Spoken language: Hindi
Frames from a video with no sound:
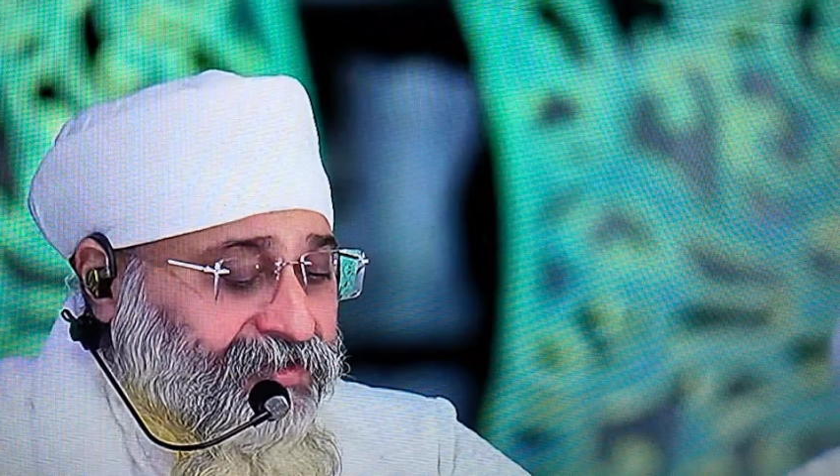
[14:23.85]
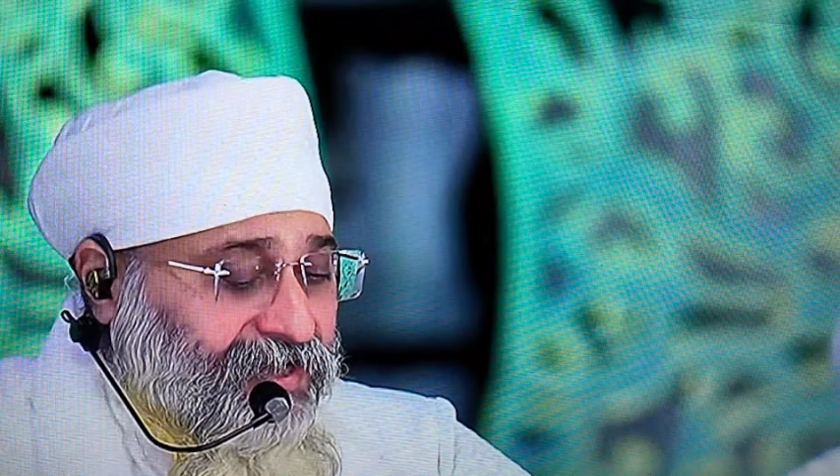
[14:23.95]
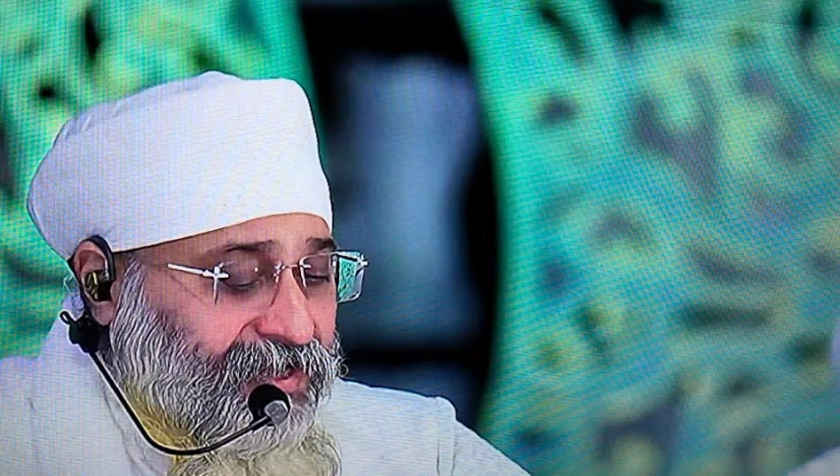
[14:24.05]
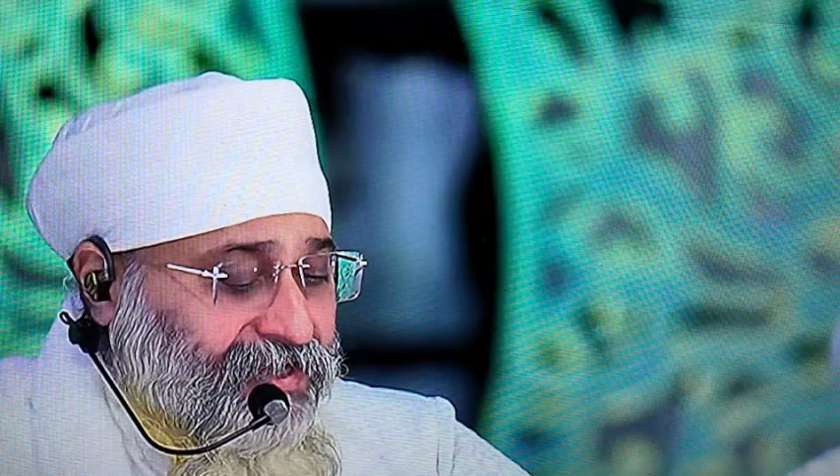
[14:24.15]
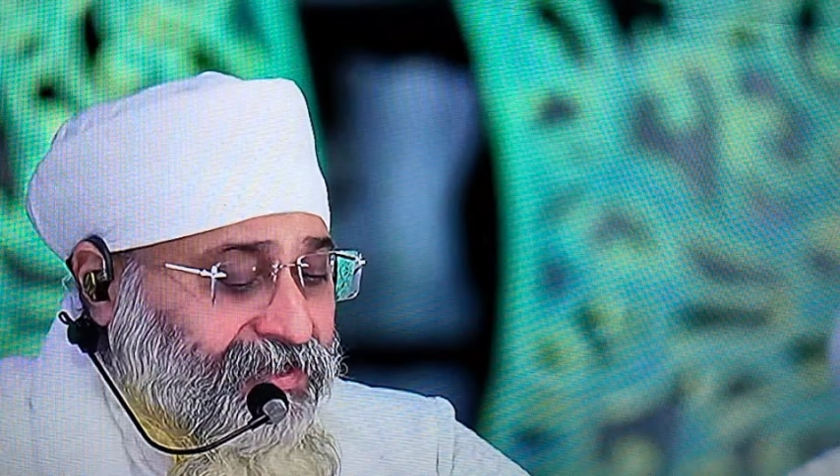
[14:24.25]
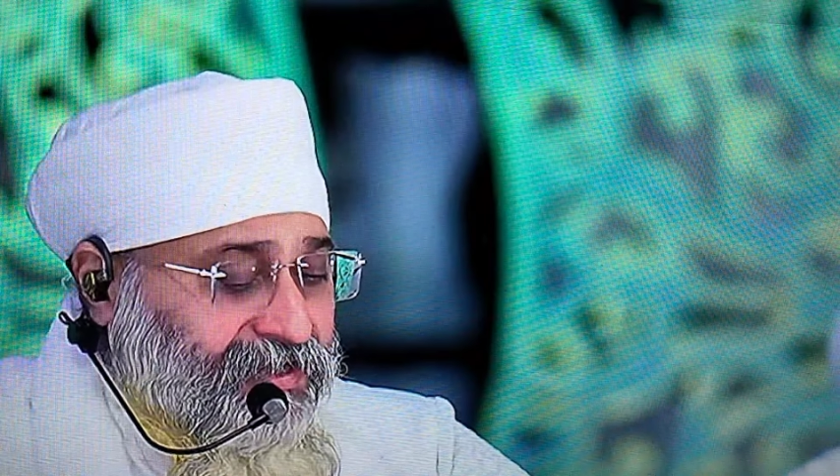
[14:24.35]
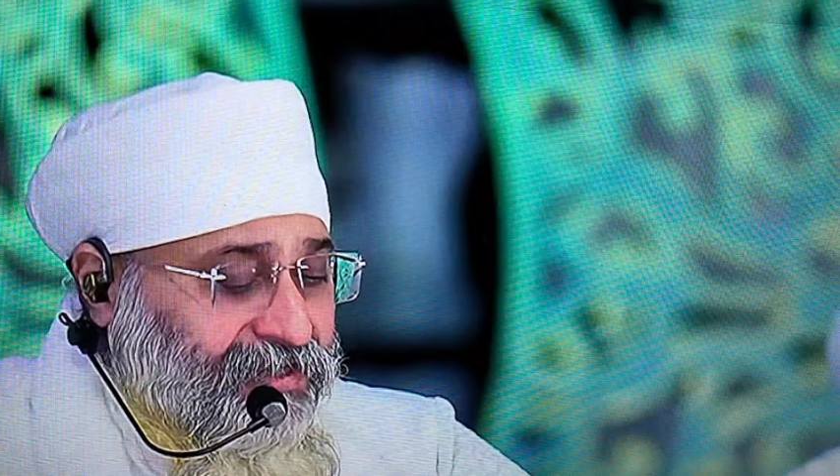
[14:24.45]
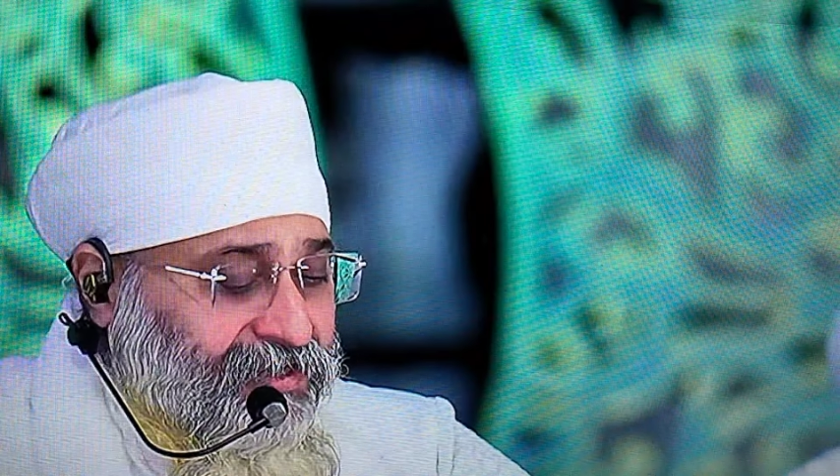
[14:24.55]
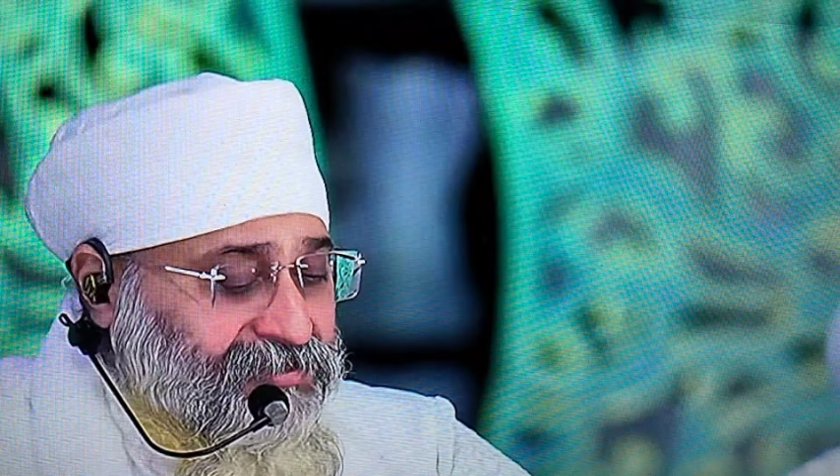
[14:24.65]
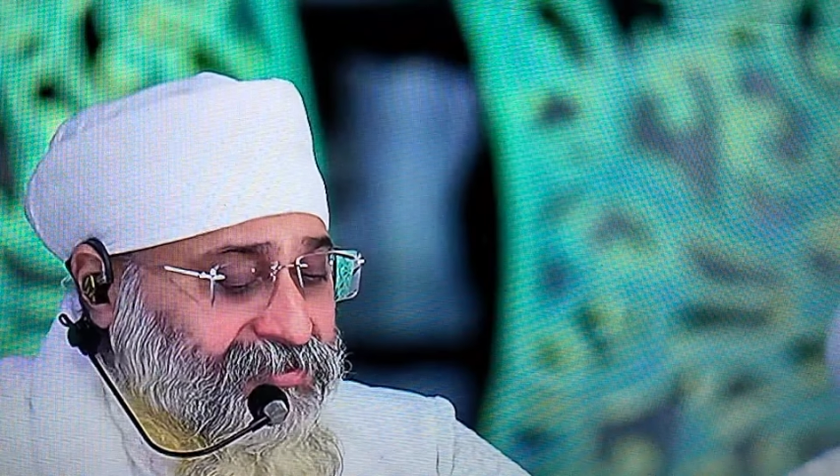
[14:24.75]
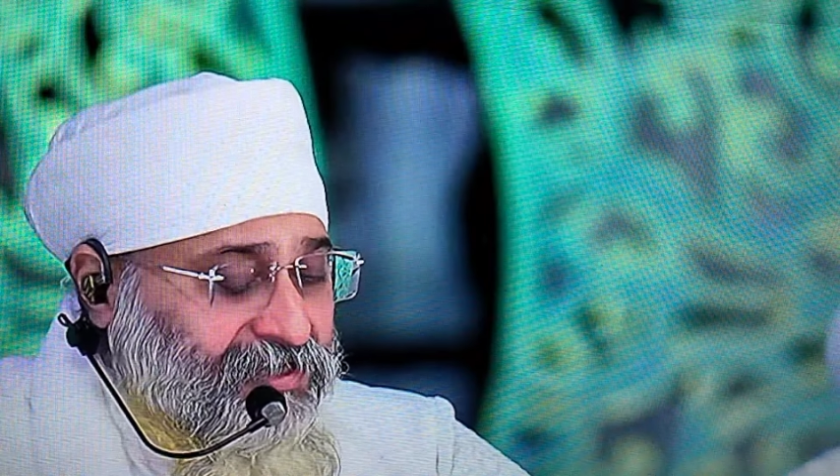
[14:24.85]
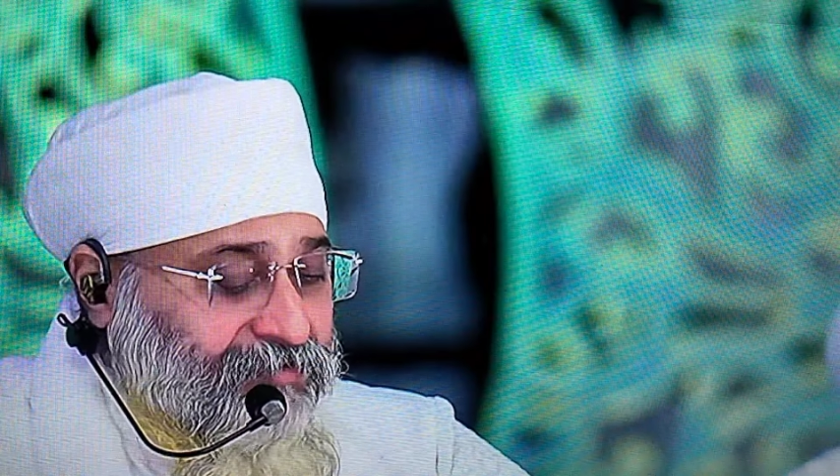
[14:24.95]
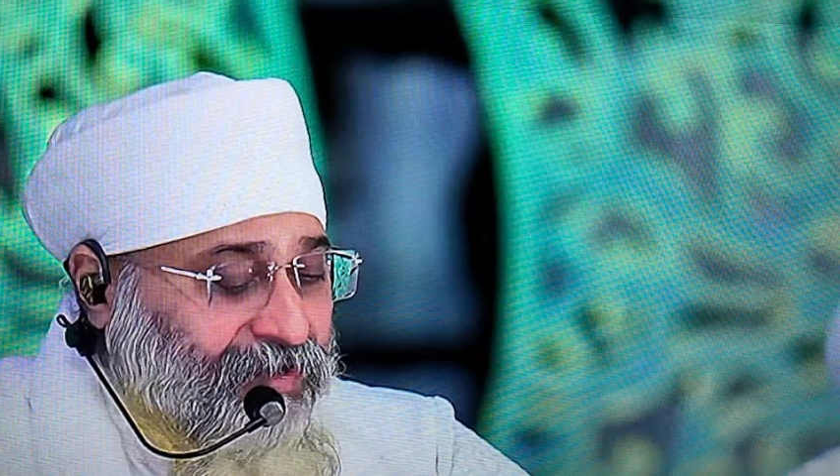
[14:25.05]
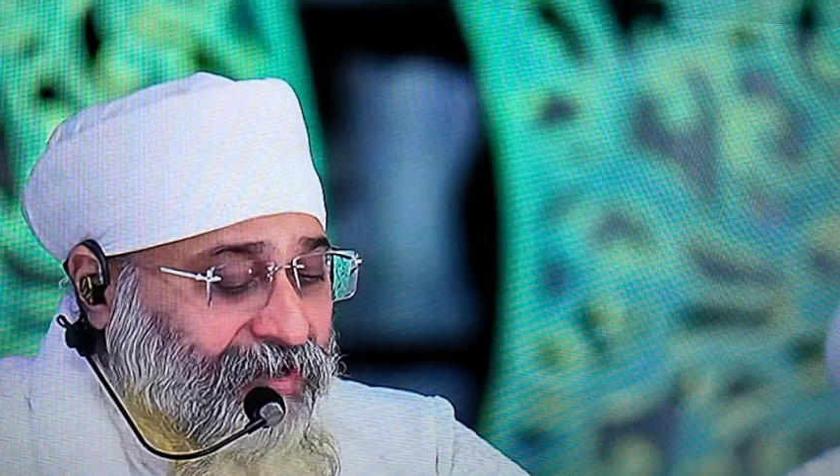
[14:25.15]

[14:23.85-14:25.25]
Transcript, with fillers: देही किसकी